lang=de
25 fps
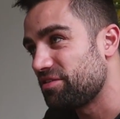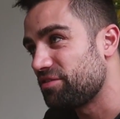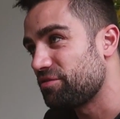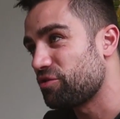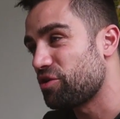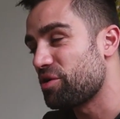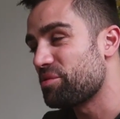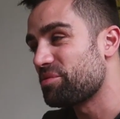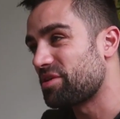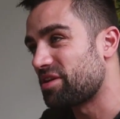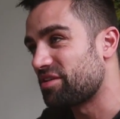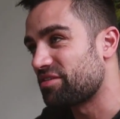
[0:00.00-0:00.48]
Ich
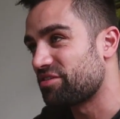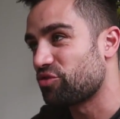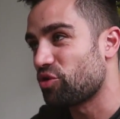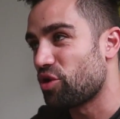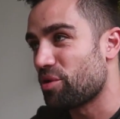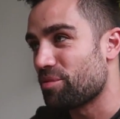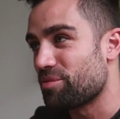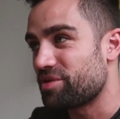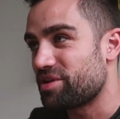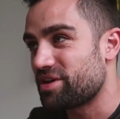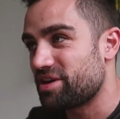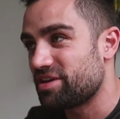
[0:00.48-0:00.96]
freue mich als
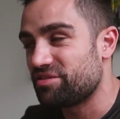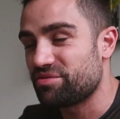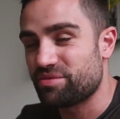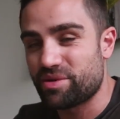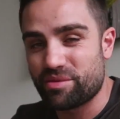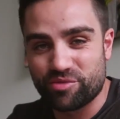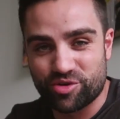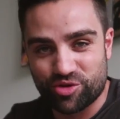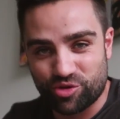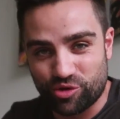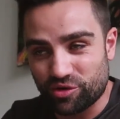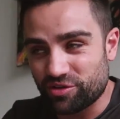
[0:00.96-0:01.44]
Dortmunder jetzt
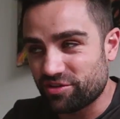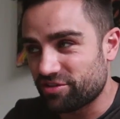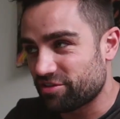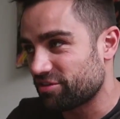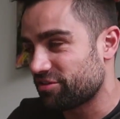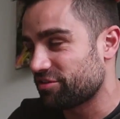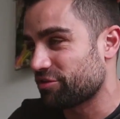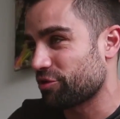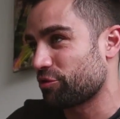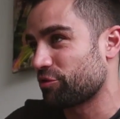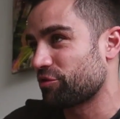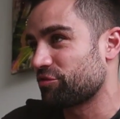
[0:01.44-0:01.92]
wieder mit
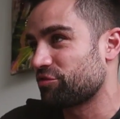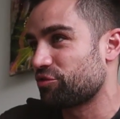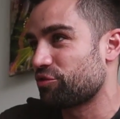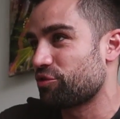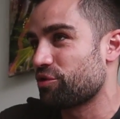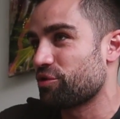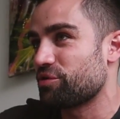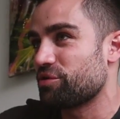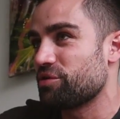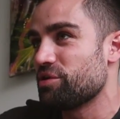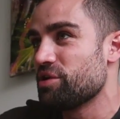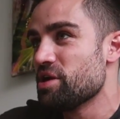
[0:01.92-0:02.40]
Götze zocken zu
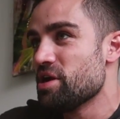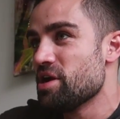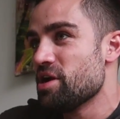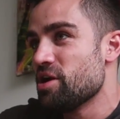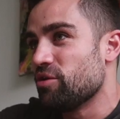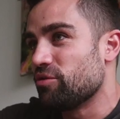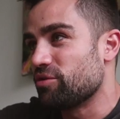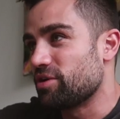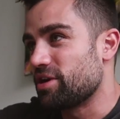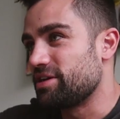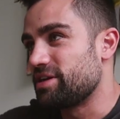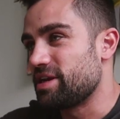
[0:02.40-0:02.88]
können
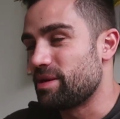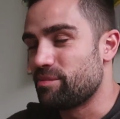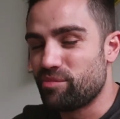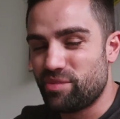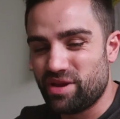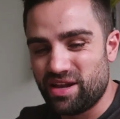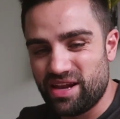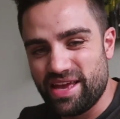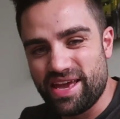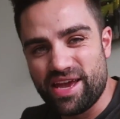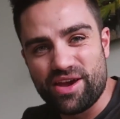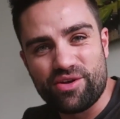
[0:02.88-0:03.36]
oder
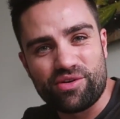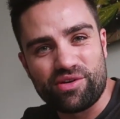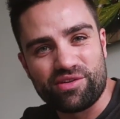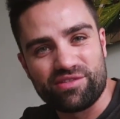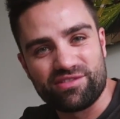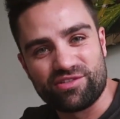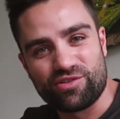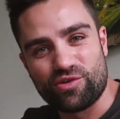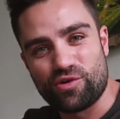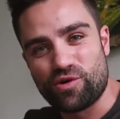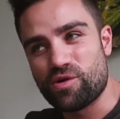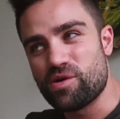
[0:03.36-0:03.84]
Dembele
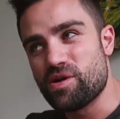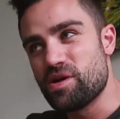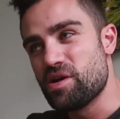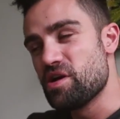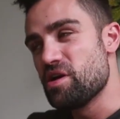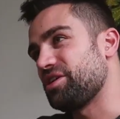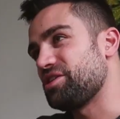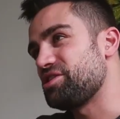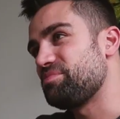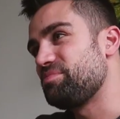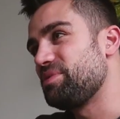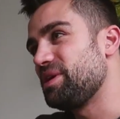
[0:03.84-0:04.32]
oder so. Also
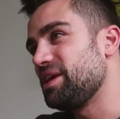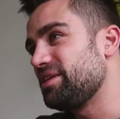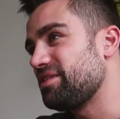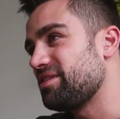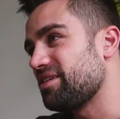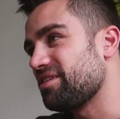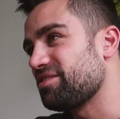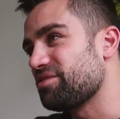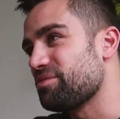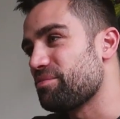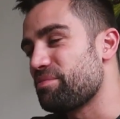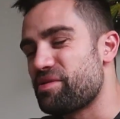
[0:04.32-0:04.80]
dann spiele ich
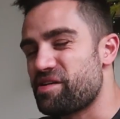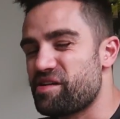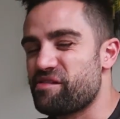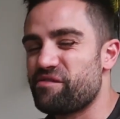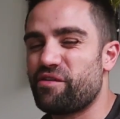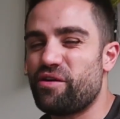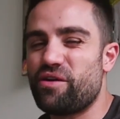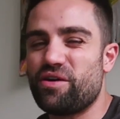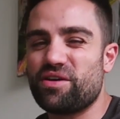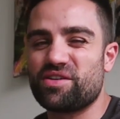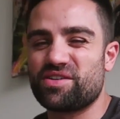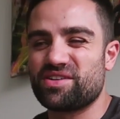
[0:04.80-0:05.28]
das so ein paar
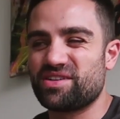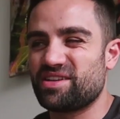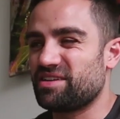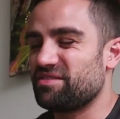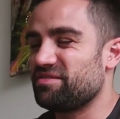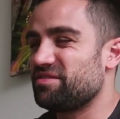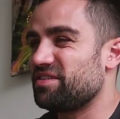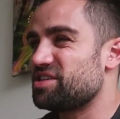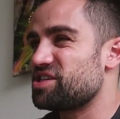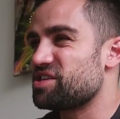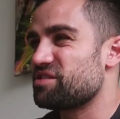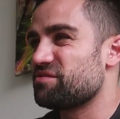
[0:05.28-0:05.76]
Wochen und
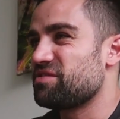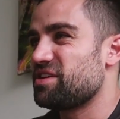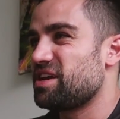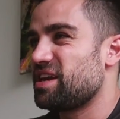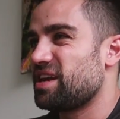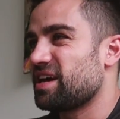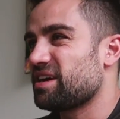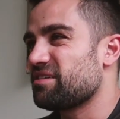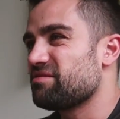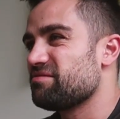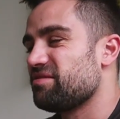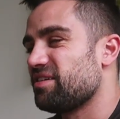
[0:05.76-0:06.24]
dann wird schon wieder
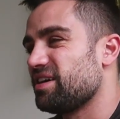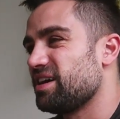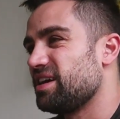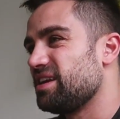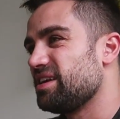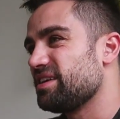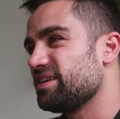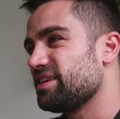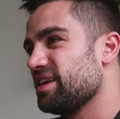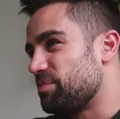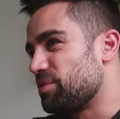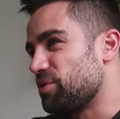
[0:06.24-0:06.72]

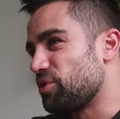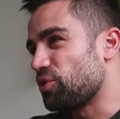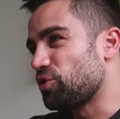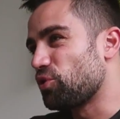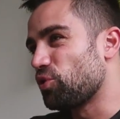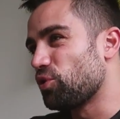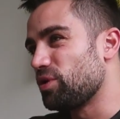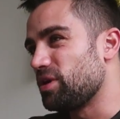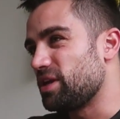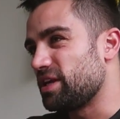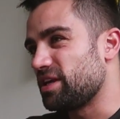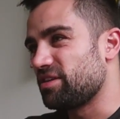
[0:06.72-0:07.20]
langweilig. Ich bin auch
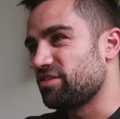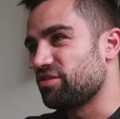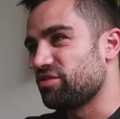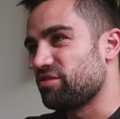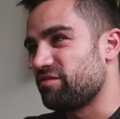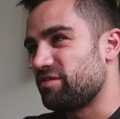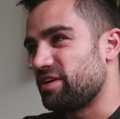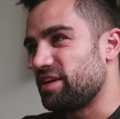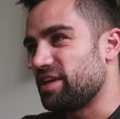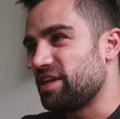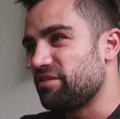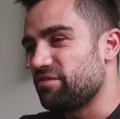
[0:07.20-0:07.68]
grundlegend
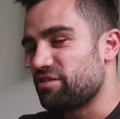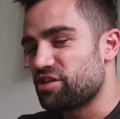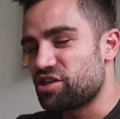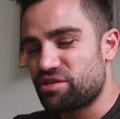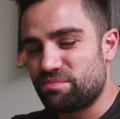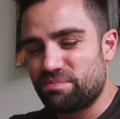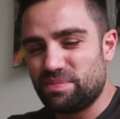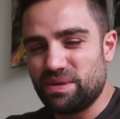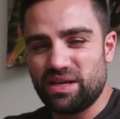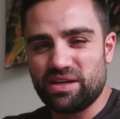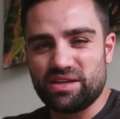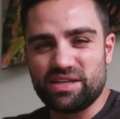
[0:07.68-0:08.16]
so, wenn ich was
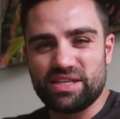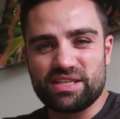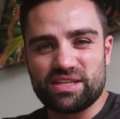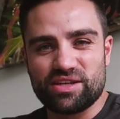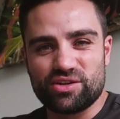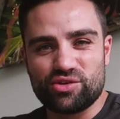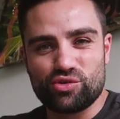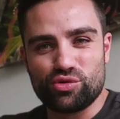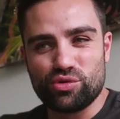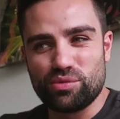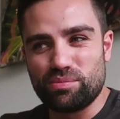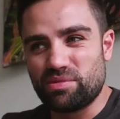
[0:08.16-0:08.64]
spiele, nicht
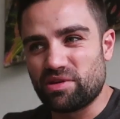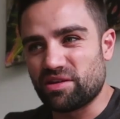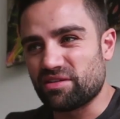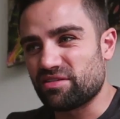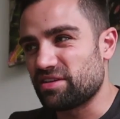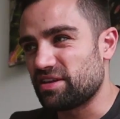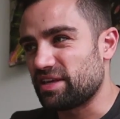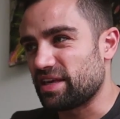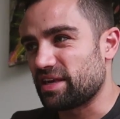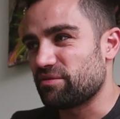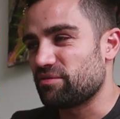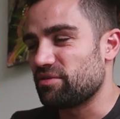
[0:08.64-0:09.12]
der Typ, dass
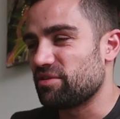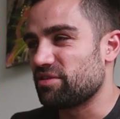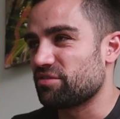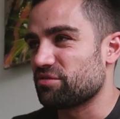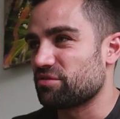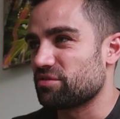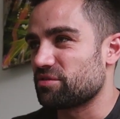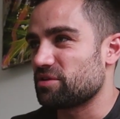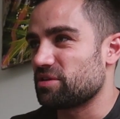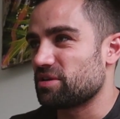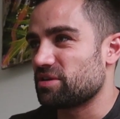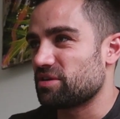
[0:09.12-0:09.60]
ich irgendwie so
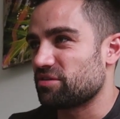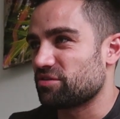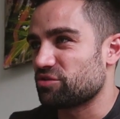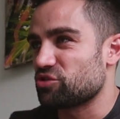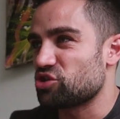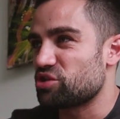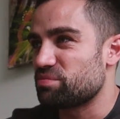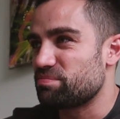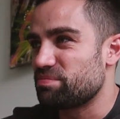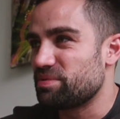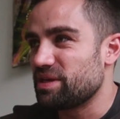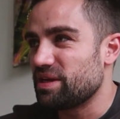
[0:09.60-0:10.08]
ein, so ein
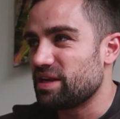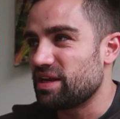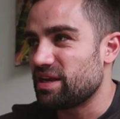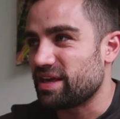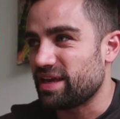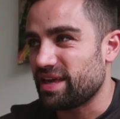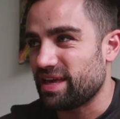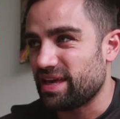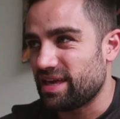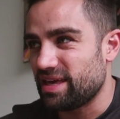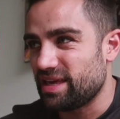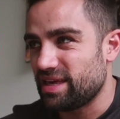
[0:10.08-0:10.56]

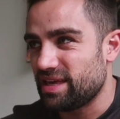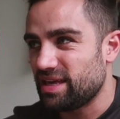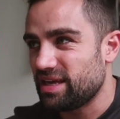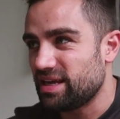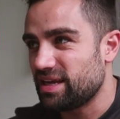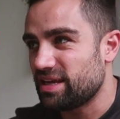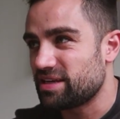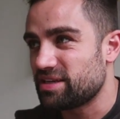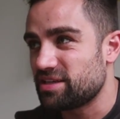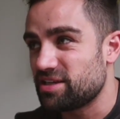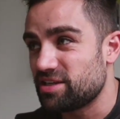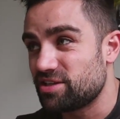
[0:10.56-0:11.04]
Spiel
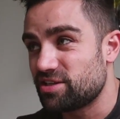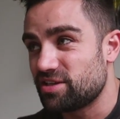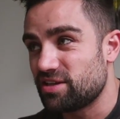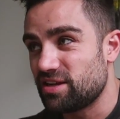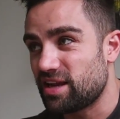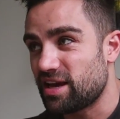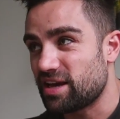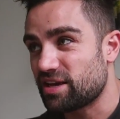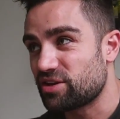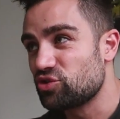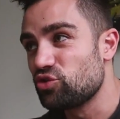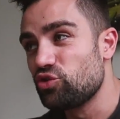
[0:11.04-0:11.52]
elendig
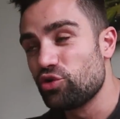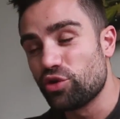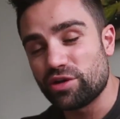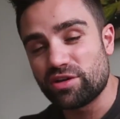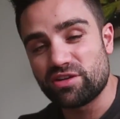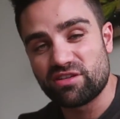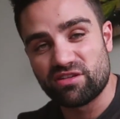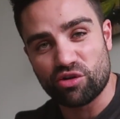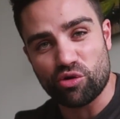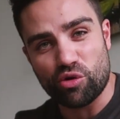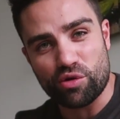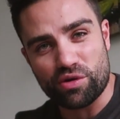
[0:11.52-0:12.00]
lang
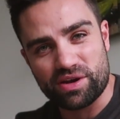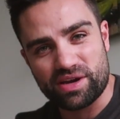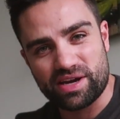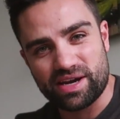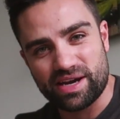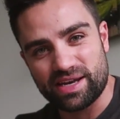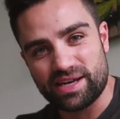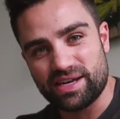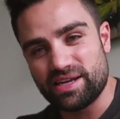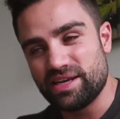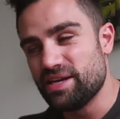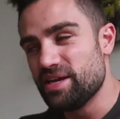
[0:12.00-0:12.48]
durchzocken
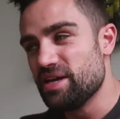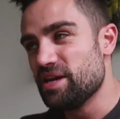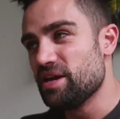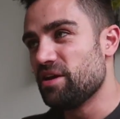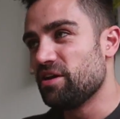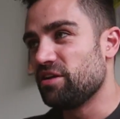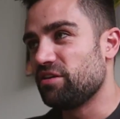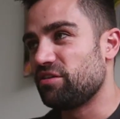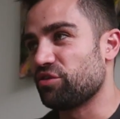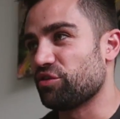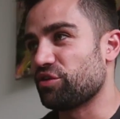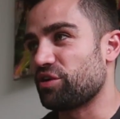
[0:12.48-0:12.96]
kann,
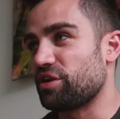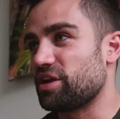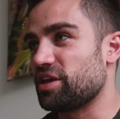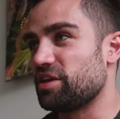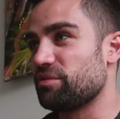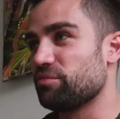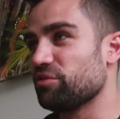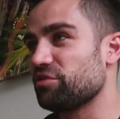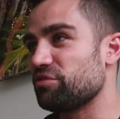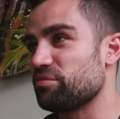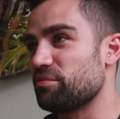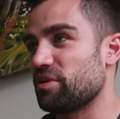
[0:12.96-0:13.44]
sondern
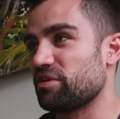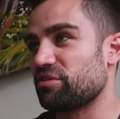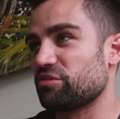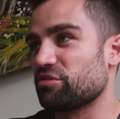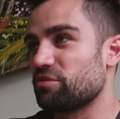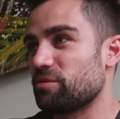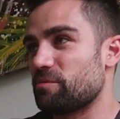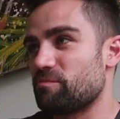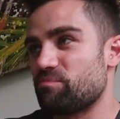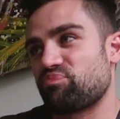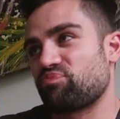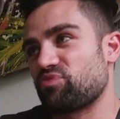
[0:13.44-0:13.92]
ich muss mal
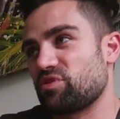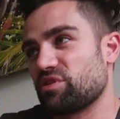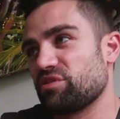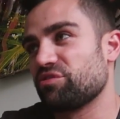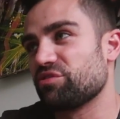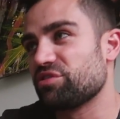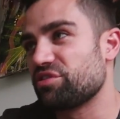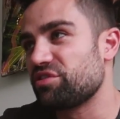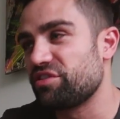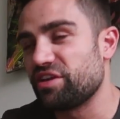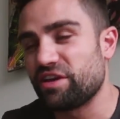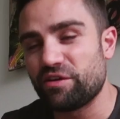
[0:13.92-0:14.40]
so,
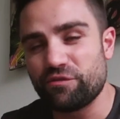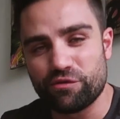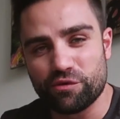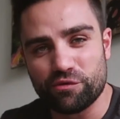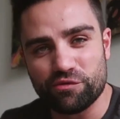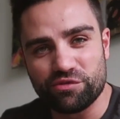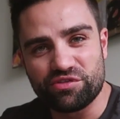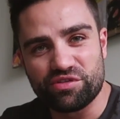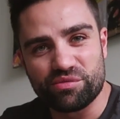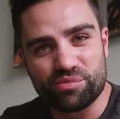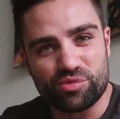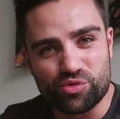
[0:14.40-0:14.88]
so 10,
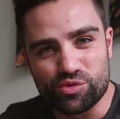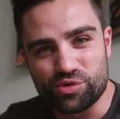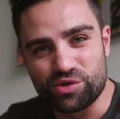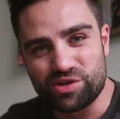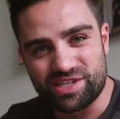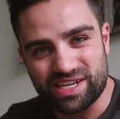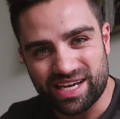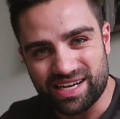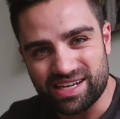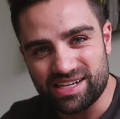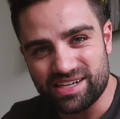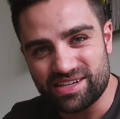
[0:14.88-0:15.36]
15 Minuten
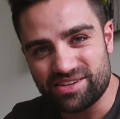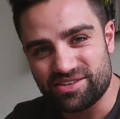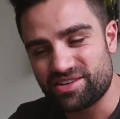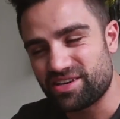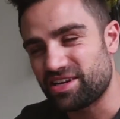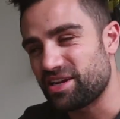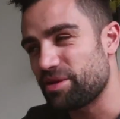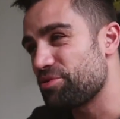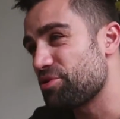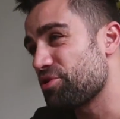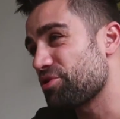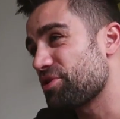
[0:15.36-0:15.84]
daddeln und
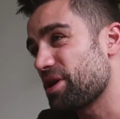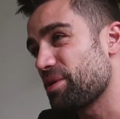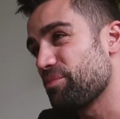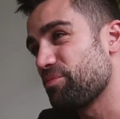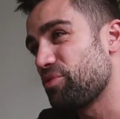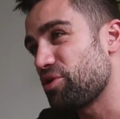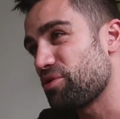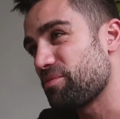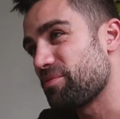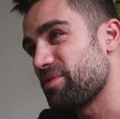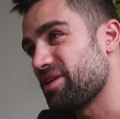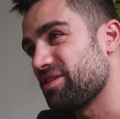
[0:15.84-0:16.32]
dann habe ich auch keinen
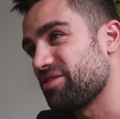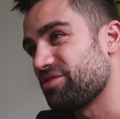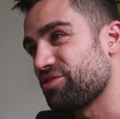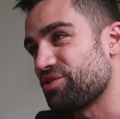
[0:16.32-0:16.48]
Bock mehr.